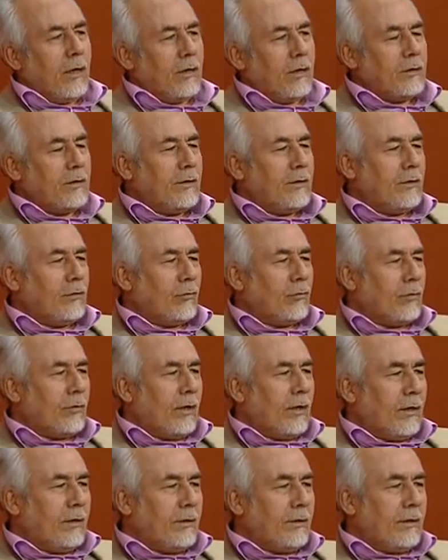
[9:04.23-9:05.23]
Hak dini,
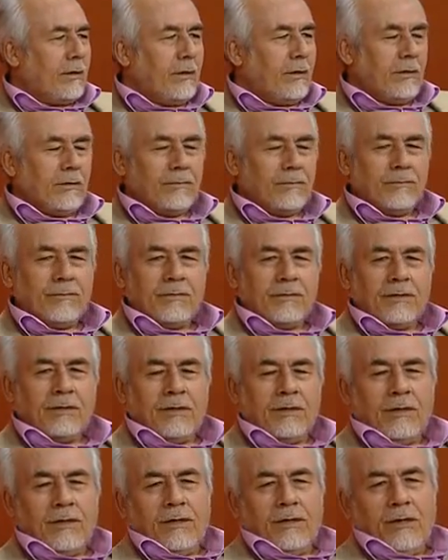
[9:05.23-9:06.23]
Kur'an dili.
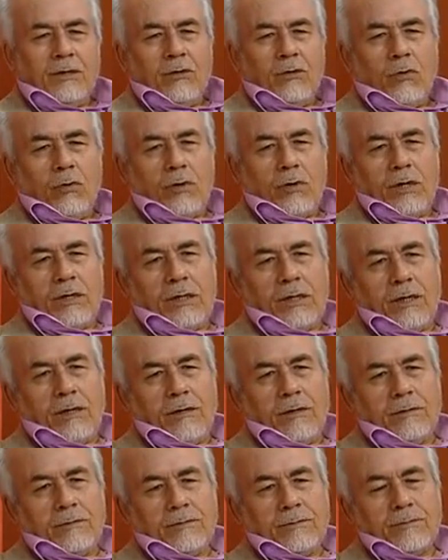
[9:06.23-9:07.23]

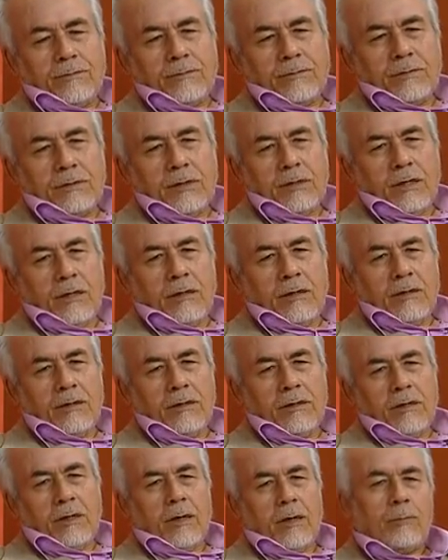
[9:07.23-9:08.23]
Orada
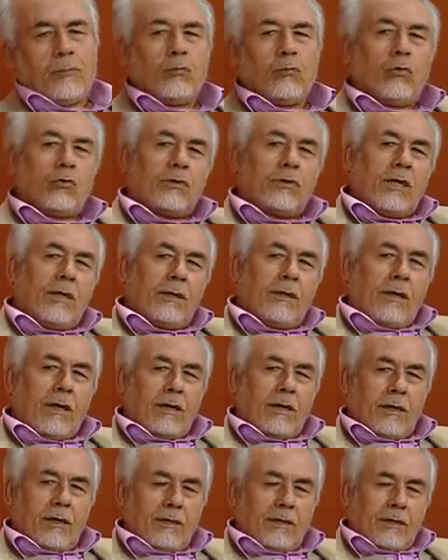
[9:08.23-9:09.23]
e, Abduh'tan
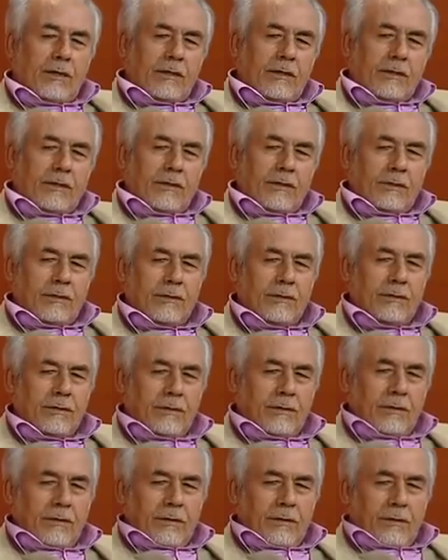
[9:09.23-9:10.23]
nakleder
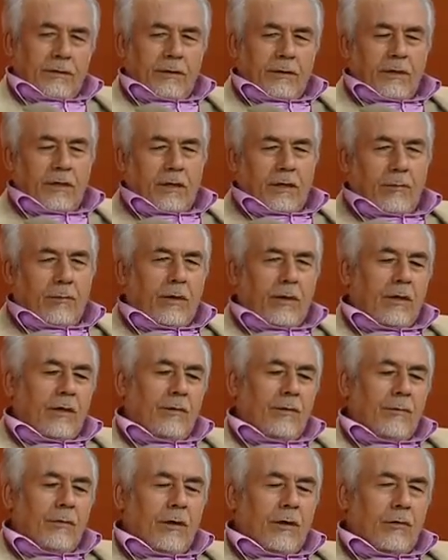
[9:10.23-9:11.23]

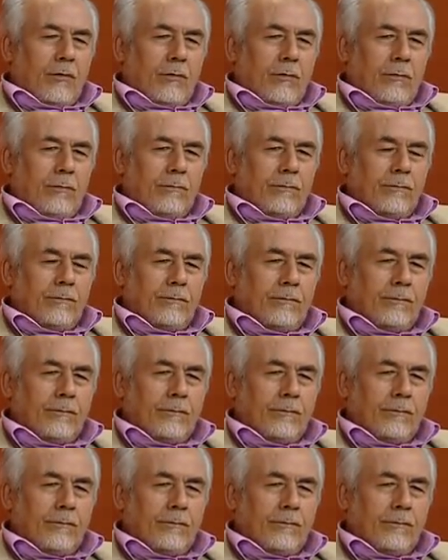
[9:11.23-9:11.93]
Elmalı merhum.